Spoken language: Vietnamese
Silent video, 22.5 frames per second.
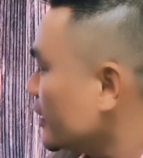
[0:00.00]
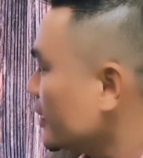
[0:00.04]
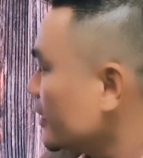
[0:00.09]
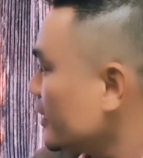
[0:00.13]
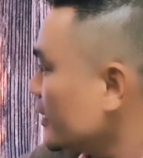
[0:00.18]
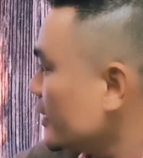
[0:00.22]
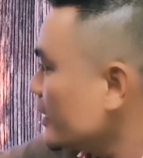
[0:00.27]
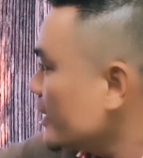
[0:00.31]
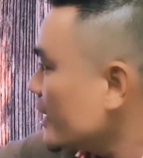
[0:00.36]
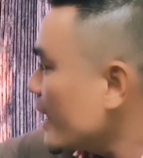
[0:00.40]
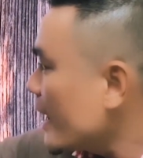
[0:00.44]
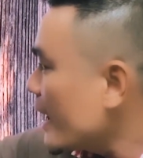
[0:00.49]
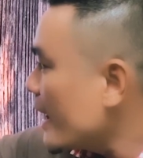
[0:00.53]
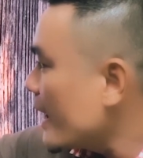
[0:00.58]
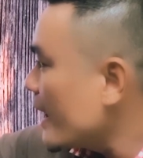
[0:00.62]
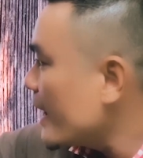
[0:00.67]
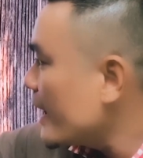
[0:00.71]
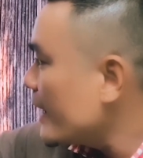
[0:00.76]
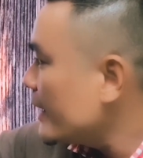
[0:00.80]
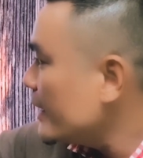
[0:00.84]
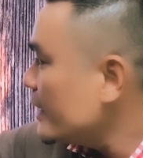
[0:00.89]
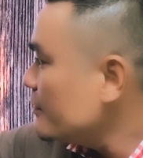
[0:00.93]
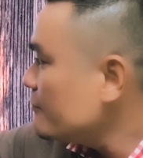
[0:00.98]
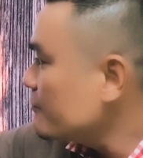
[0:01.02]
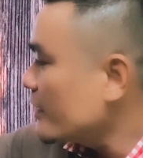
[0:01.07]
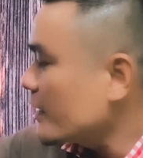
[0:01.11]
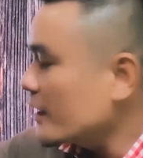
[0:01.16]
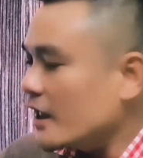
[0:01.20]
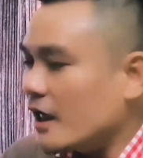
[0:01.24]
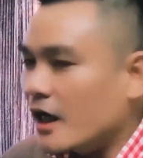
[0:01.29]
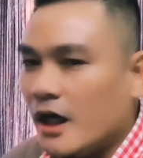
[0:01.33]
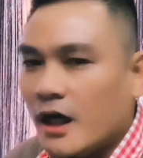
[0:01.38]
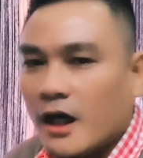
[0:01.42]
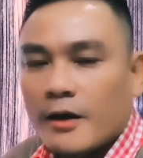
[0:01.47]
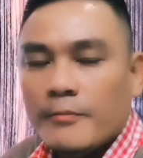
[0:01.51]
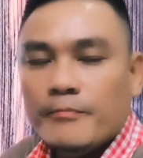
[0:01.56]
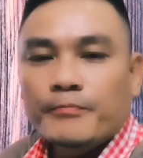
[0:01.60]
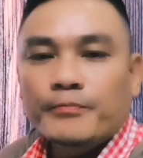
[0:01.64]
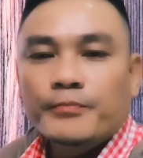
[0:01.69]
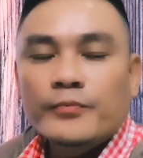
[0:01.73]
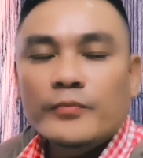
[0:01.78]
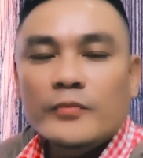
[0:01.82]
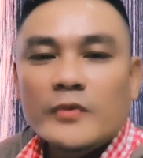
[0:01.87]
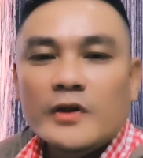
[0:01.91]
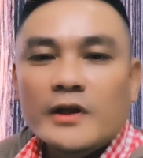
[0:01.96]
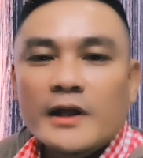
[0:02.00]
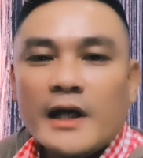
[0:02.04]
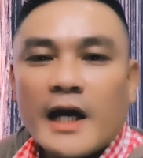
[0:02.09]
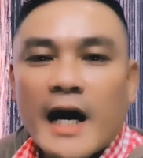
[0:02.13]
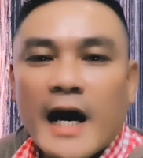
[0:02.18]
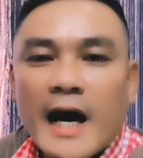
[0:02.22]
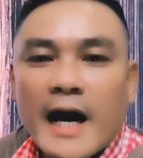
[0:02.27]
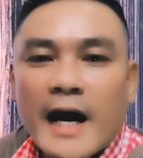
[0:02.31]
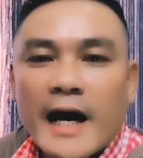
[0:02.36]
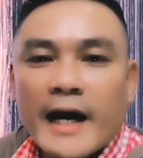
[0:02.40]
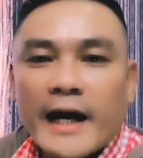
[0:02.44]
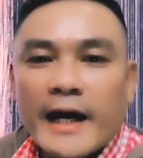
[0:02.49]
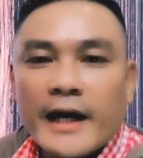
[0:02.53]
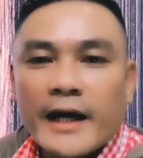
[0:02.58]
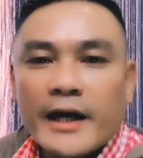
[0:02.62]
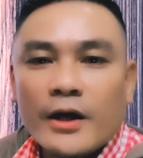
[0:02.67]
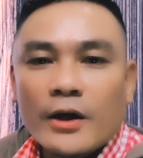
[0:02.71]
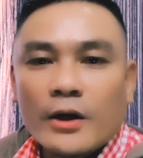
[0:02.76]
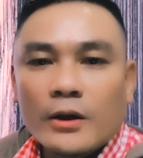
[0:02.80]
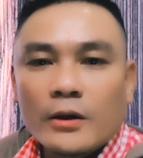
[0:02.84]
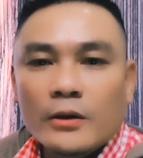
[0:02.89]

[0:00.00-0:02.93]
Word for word: nè, I và L, I